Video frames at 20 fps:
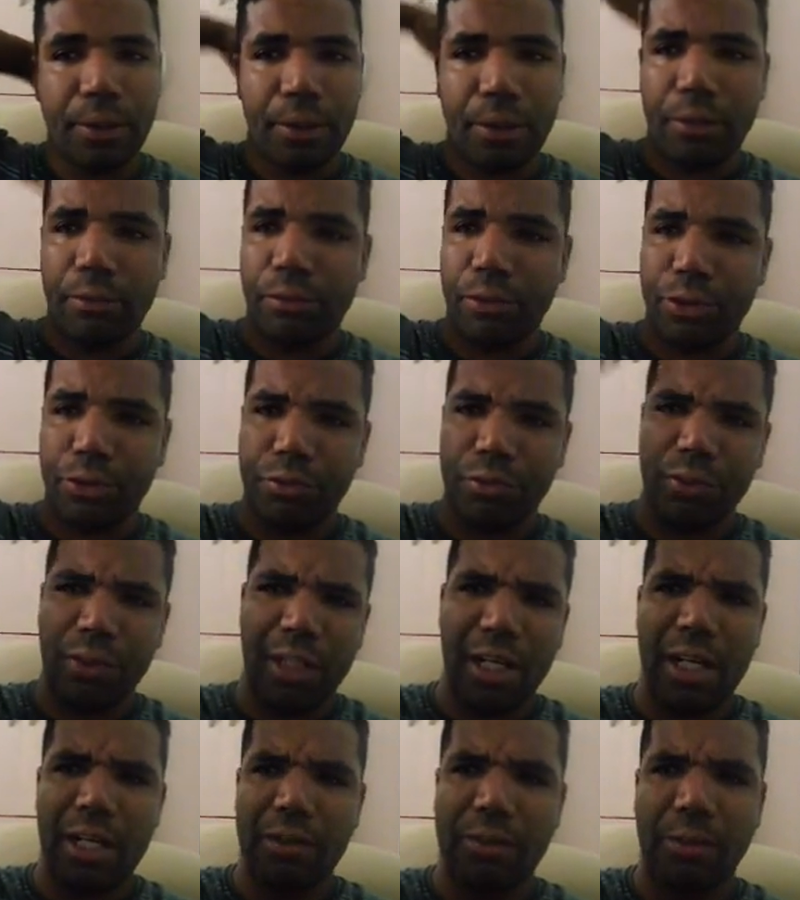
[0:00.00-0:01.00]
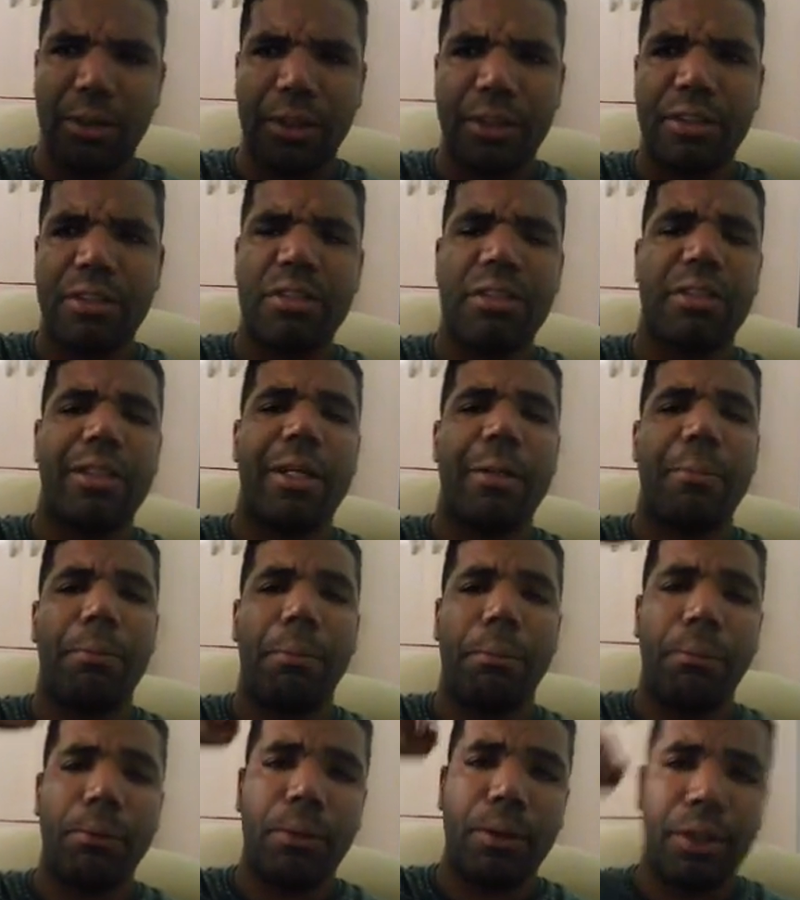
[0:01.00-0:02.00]
E vou divulgar durante esse tempo
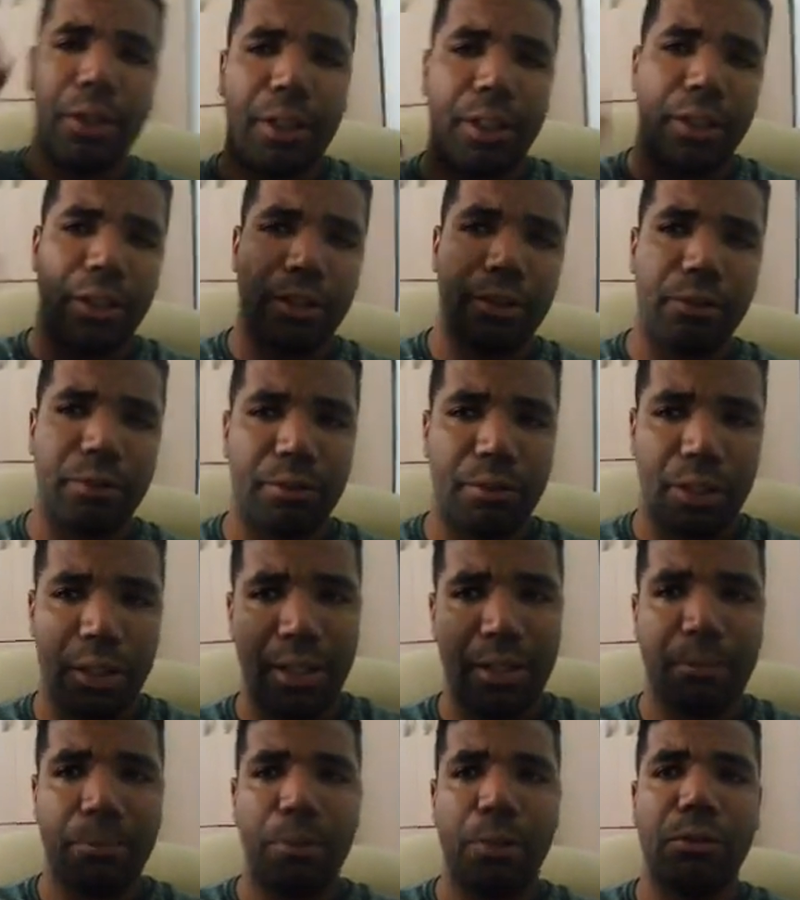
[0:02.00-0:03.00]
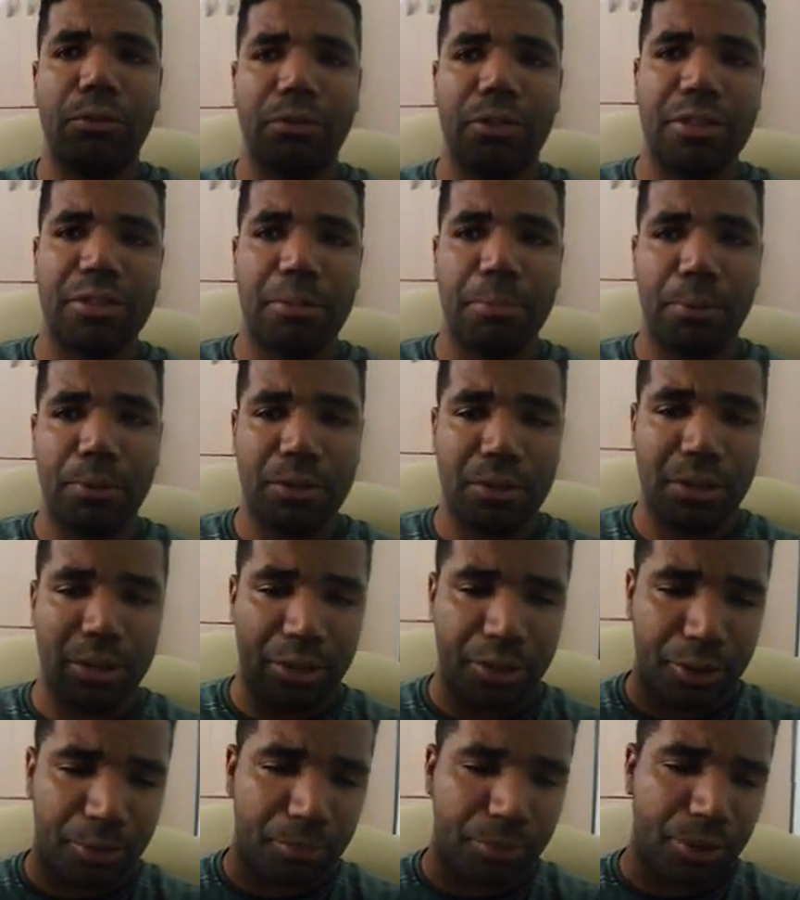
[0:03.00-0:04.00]
porque que é bom fazer
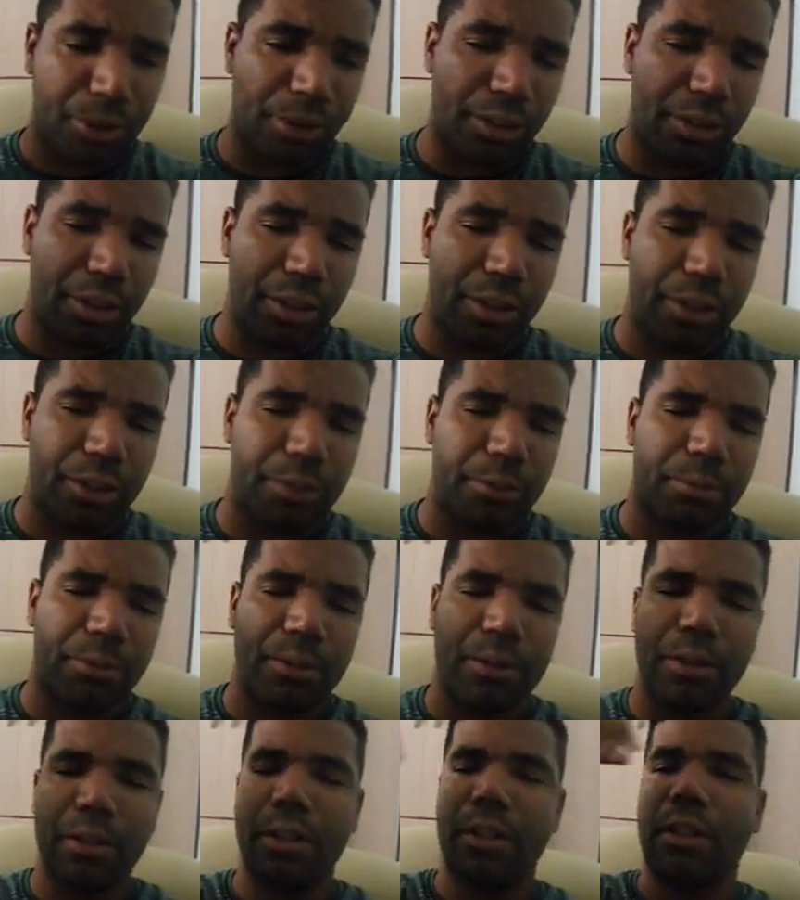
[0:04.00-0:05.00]
proselitismo de ateísmo.